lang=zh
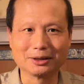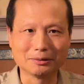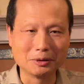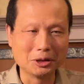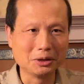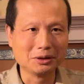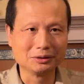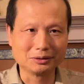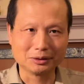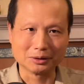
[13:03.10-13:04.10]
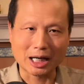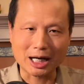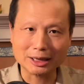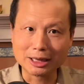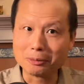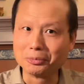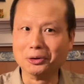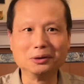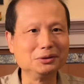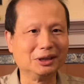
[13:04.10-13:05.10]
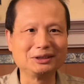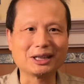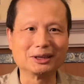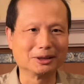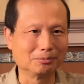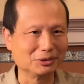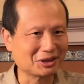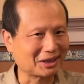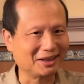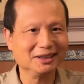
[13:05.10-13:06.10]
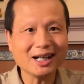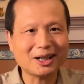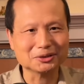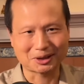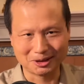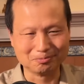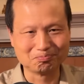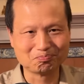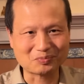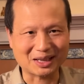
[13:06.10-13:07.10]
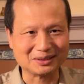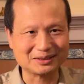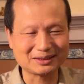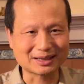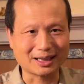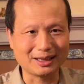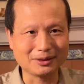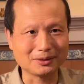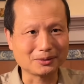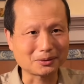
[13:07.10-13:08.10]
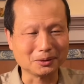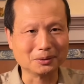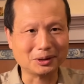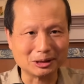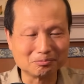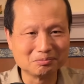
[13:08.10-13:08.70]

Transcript: 个呃阿拉伯语讲的不是很好的人在在对话，